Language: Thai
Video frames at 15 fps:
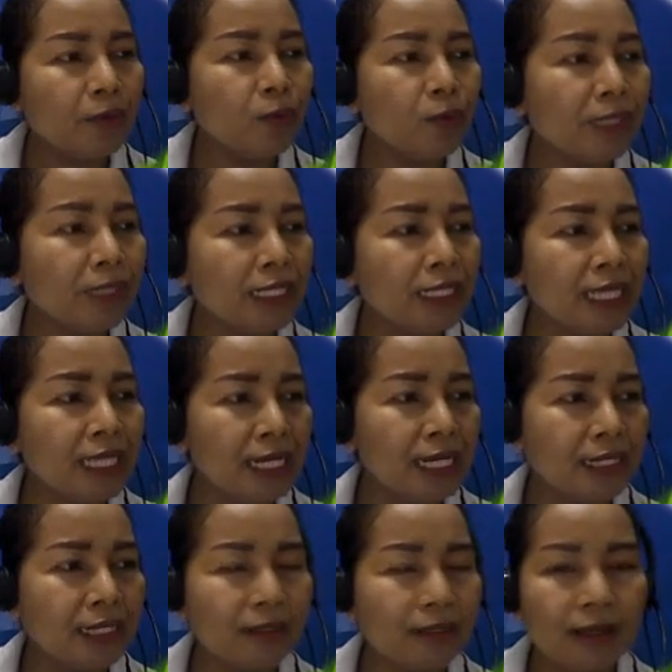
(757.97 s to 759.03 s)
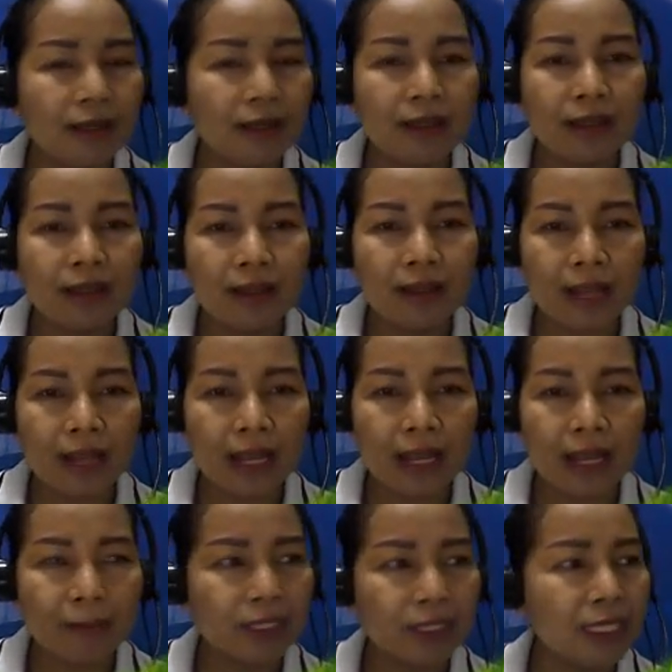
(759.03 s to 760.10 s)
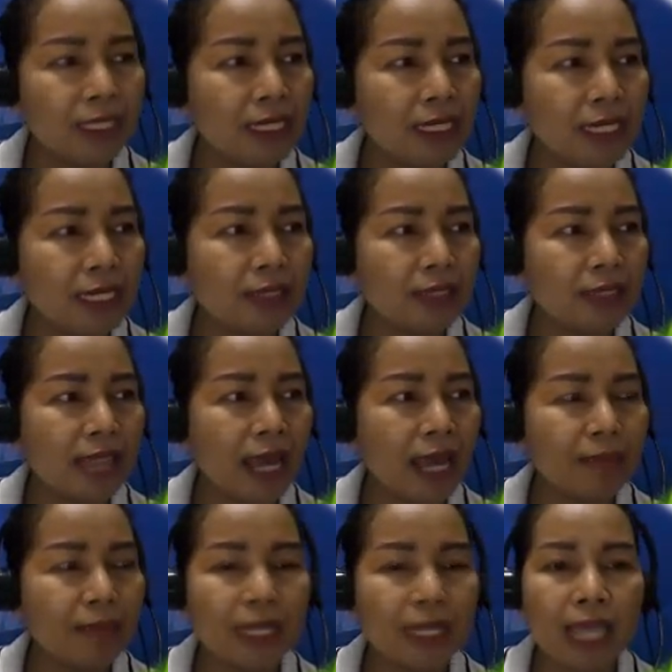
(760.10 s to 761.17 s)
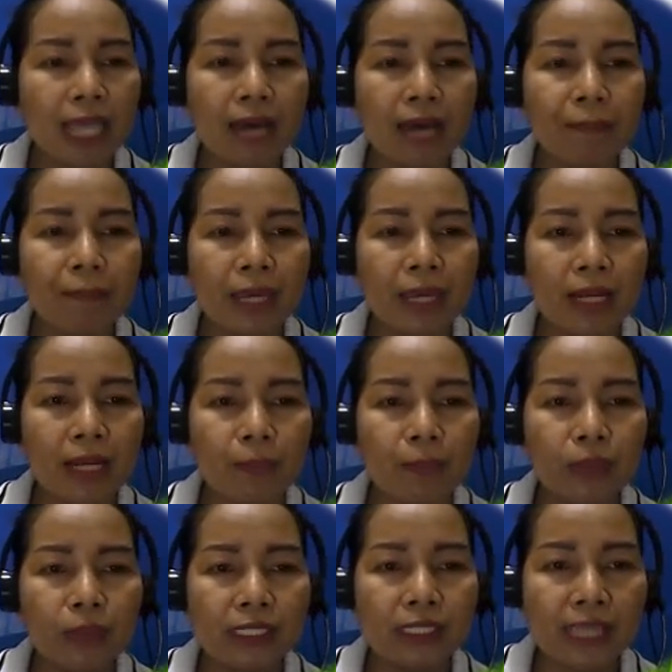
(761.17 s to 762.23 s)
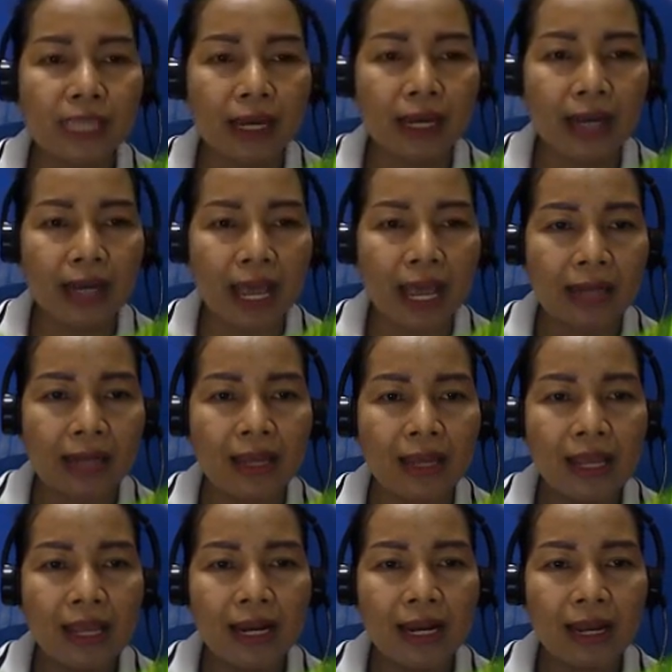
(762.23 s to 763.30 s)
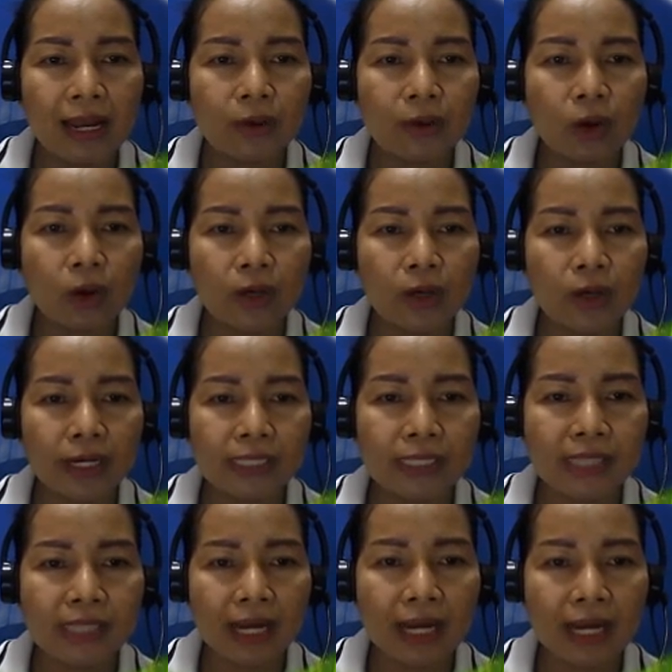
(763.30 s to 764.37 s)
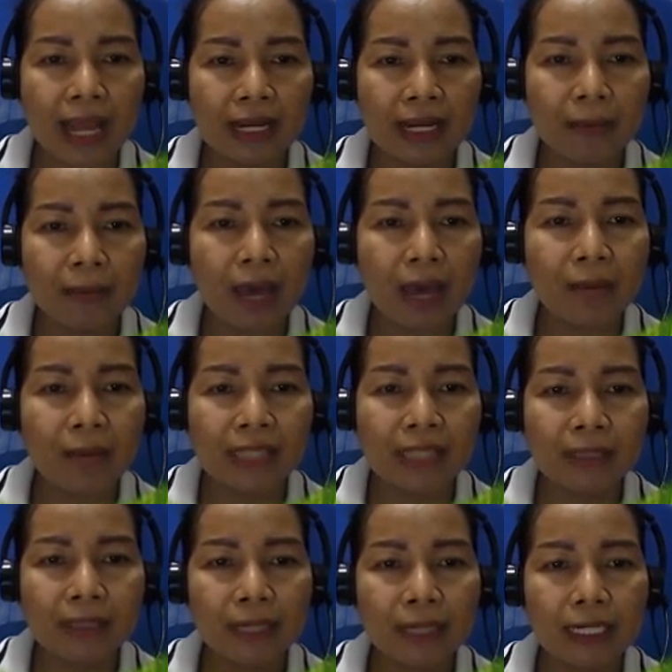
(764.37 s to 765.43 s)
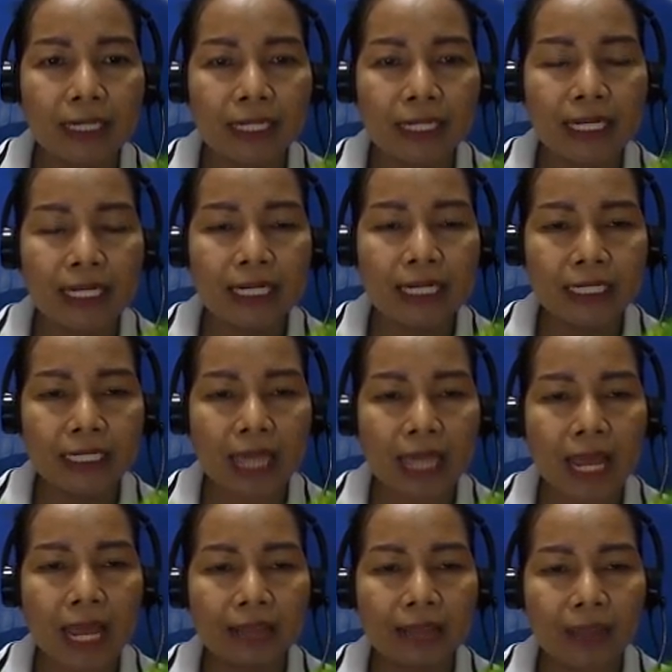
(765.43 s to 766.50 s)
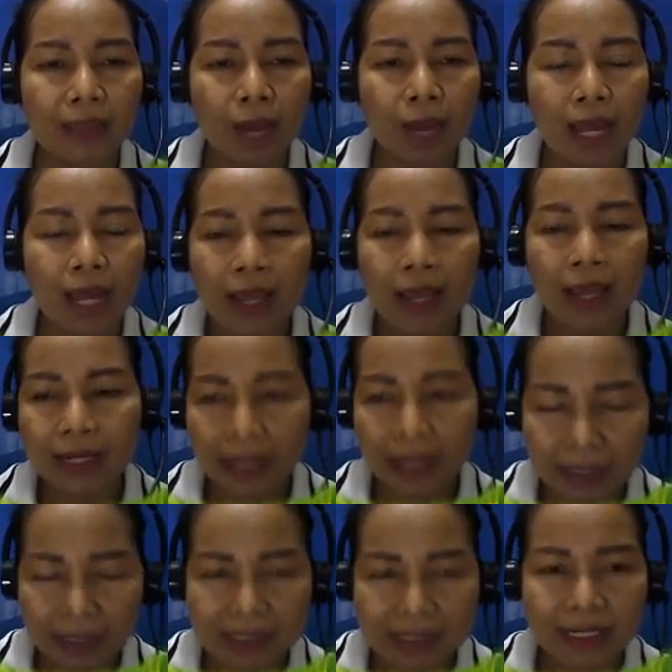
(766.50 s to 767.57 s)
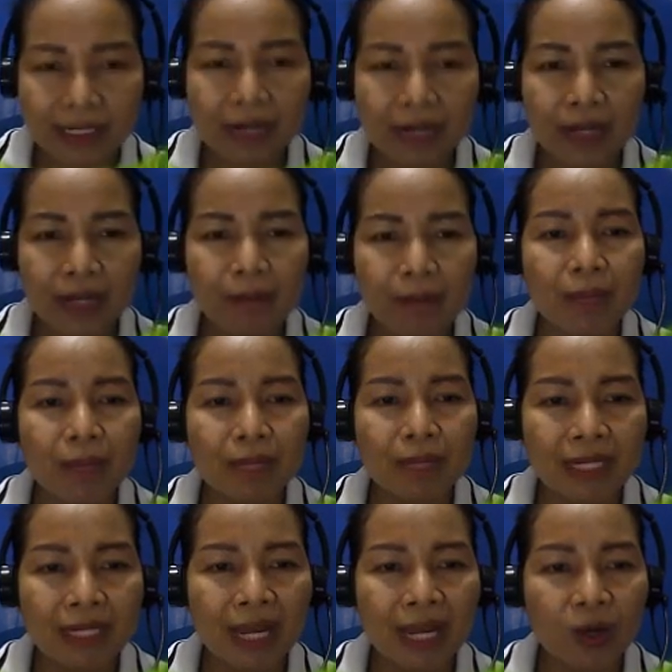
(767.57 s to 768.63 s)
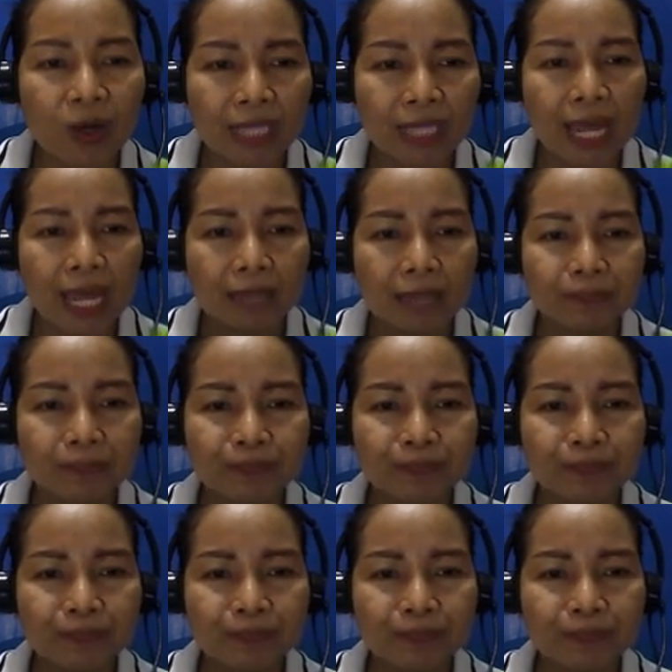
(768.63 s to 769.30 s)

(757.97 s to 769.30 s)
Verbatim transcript: ดูปฏิทิน ปฏิทินนี้ก็จะให้มาทั้งเป็นพุทธศักราชแล้วก็คริสต์ศักราชในภาพอาจจะเบลอนิดนึงนะคะแต่ว่าในหนังสือนักเรียนไม่เบลอแน่นอนค่ะ